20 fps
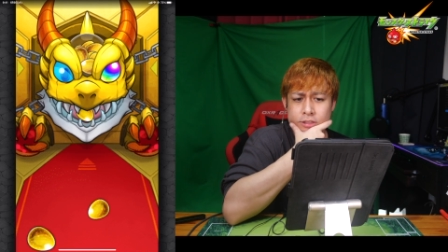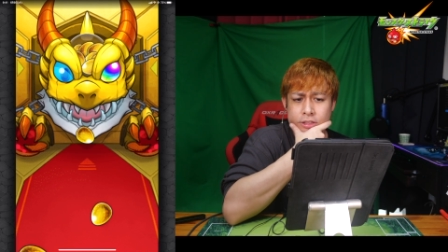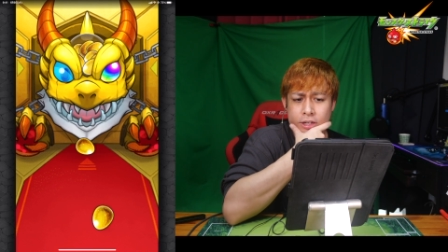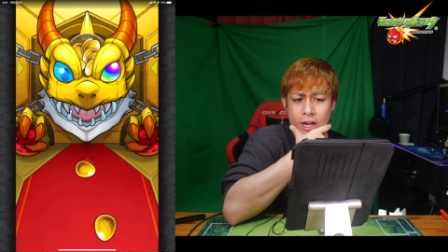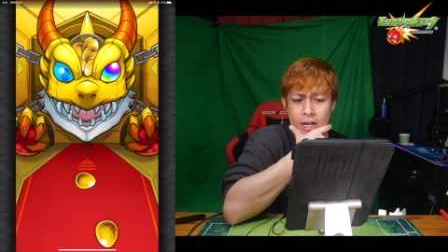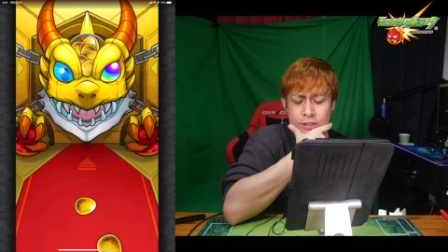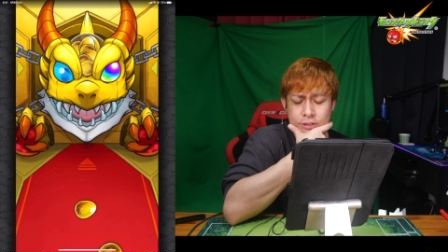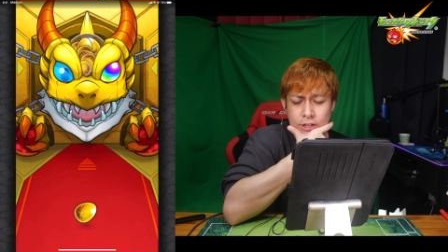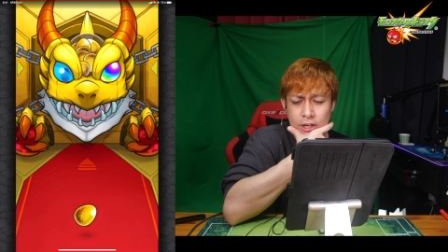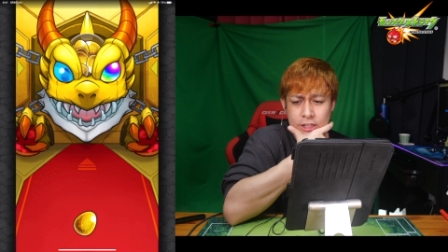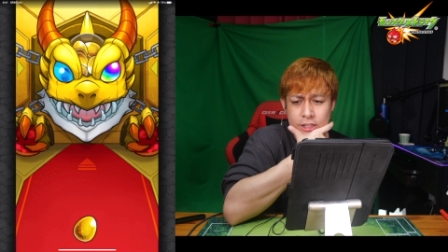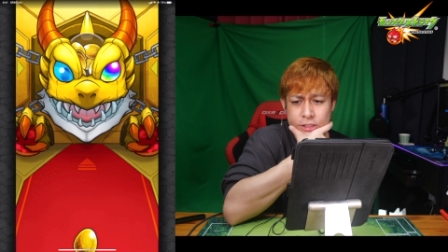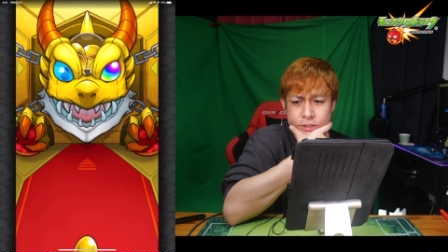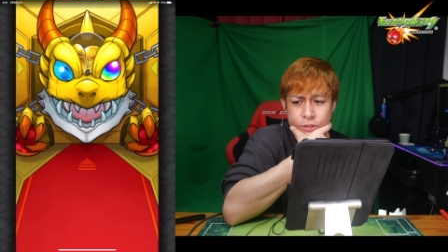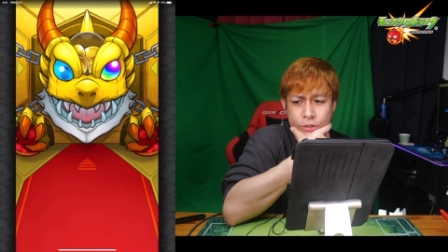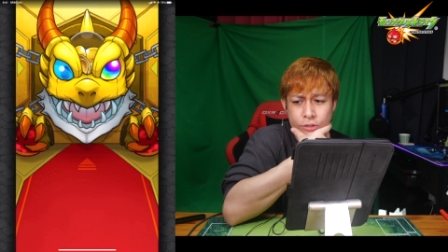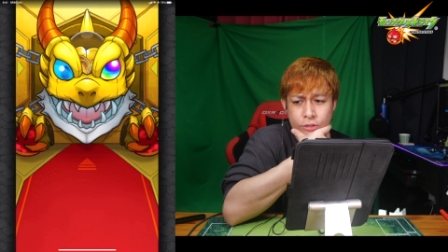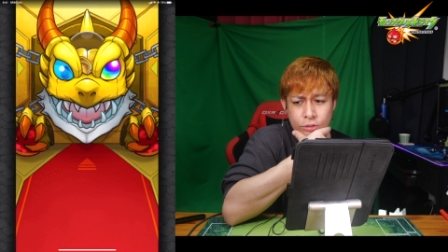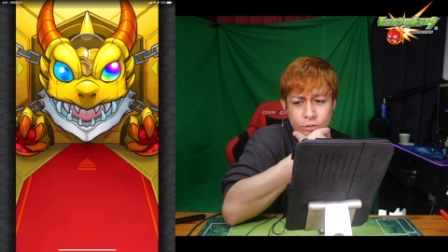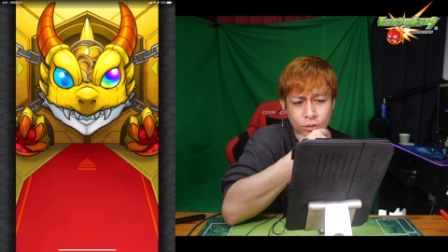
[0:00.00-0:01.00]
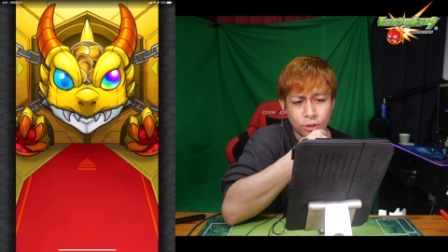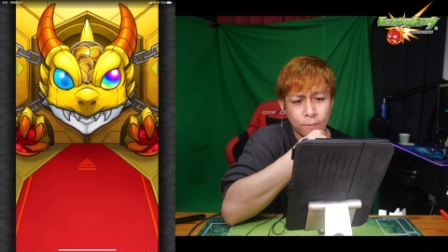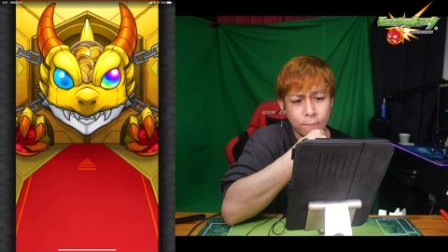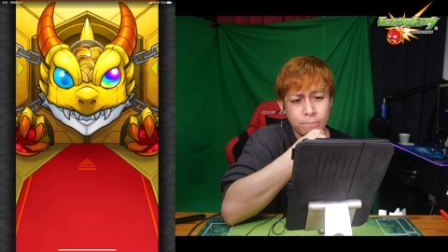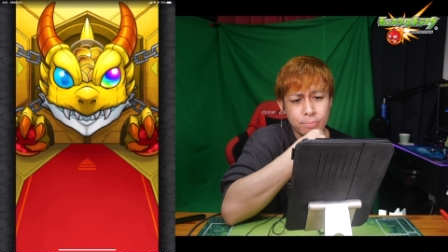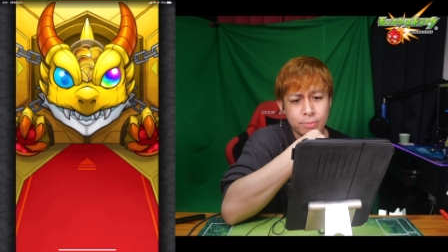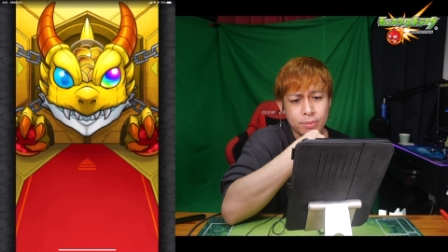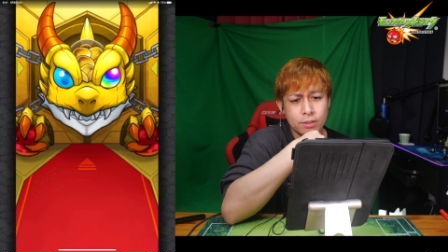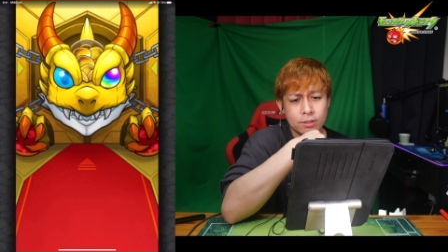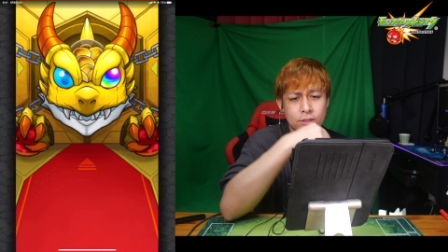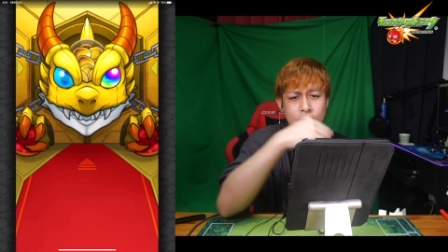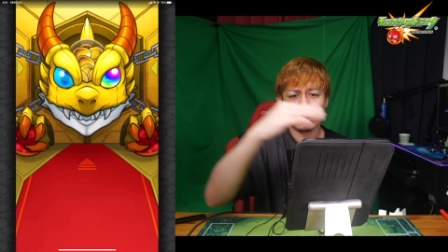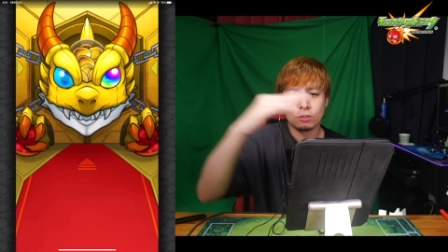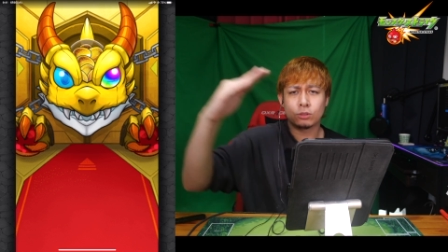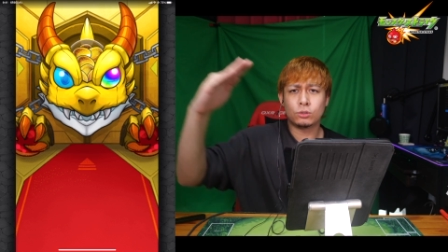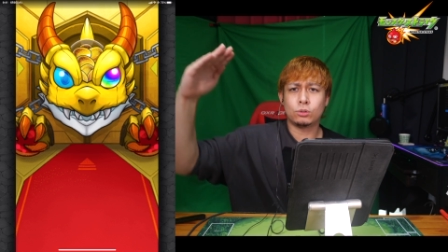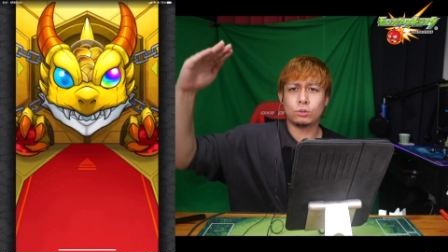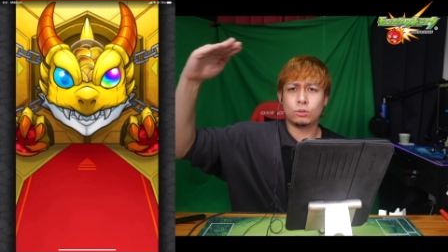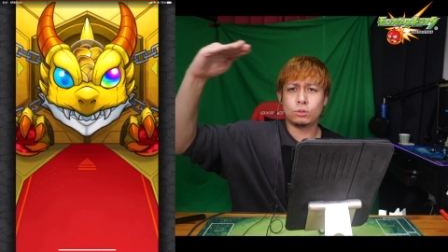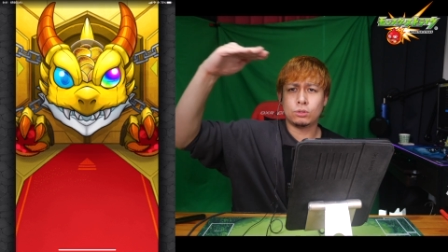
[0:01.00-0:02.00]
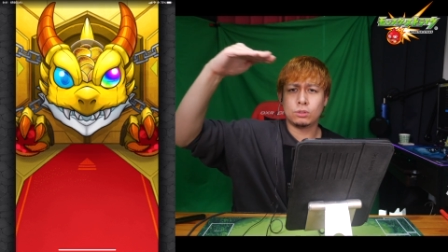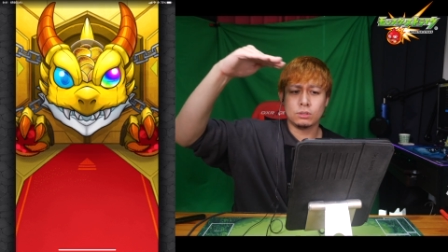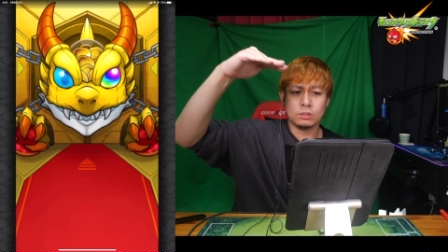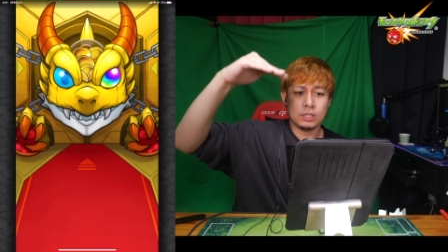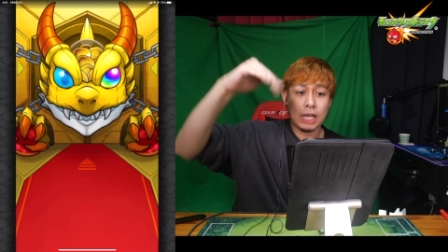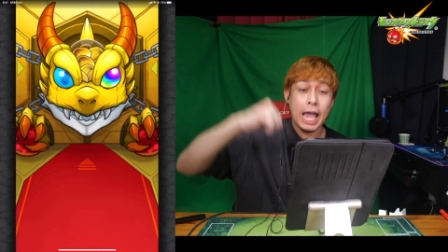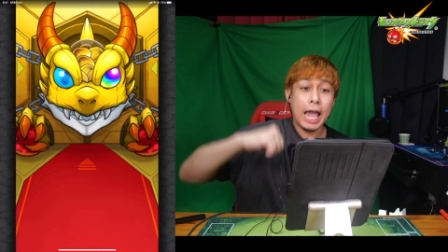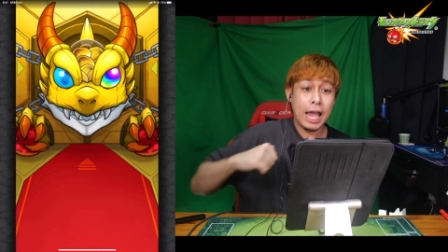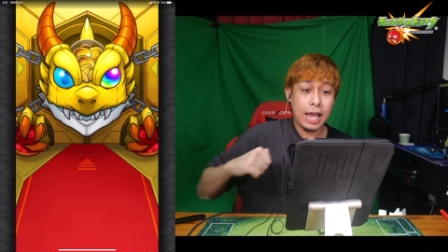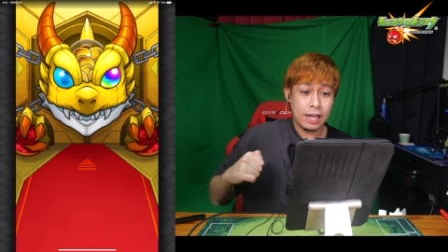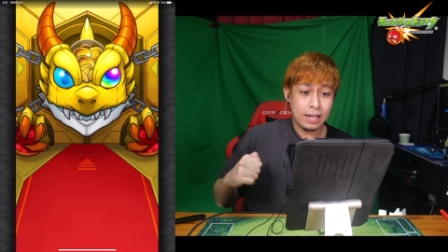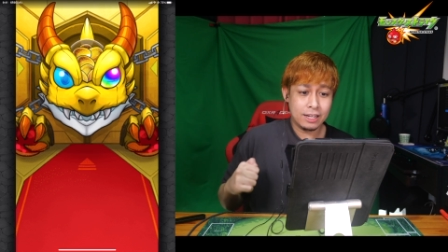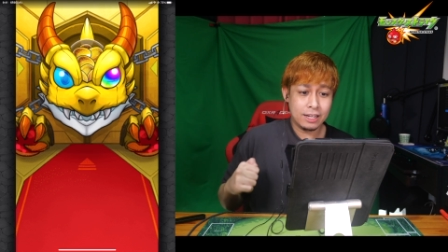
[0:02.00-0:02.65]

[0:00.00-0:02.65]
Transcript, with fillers: あるからねそういうこといつから強化